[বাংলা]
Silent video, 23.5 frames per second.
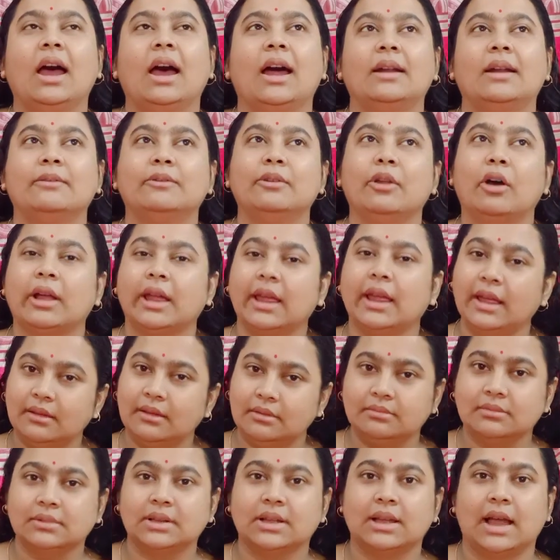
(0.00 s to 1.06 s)
আর ব্লগে
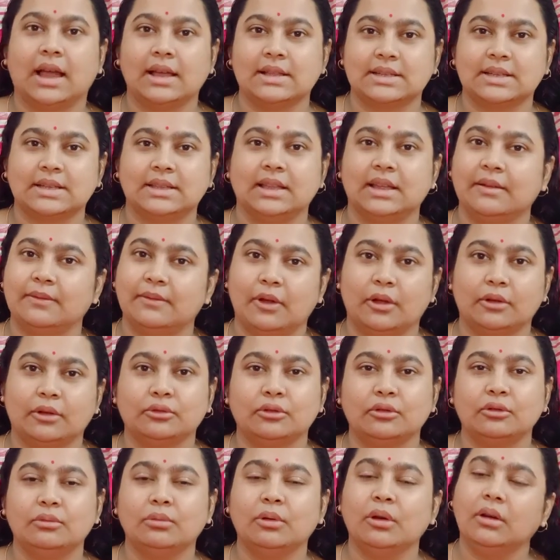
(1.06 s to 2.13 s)
আজকে থেকে ব্লগ
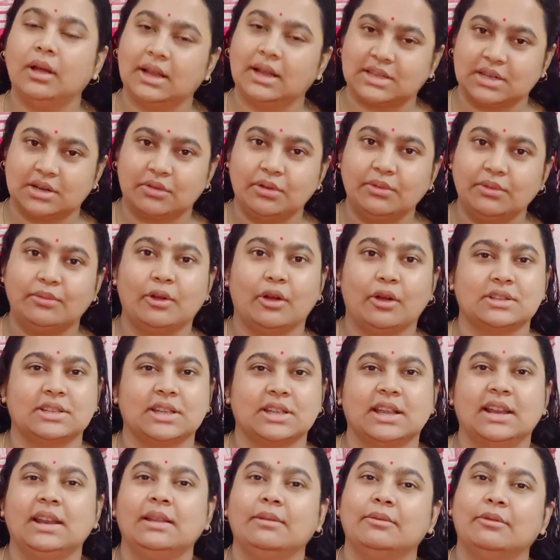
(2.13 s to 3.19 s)
তুলবো আশা করি ব্লগ
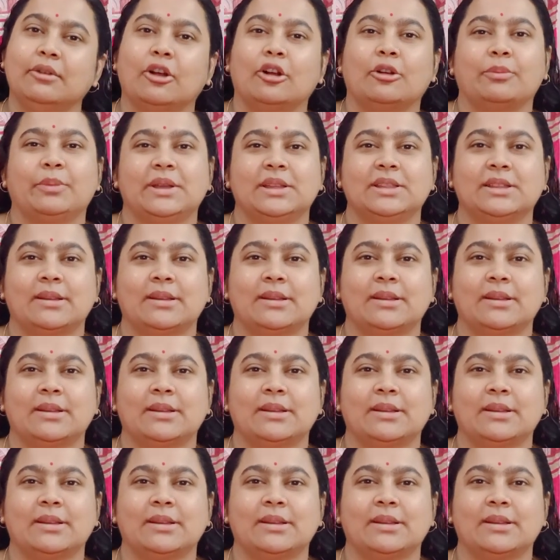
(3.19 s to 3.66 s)
চ্যানেলে ব্লগ পেয়ে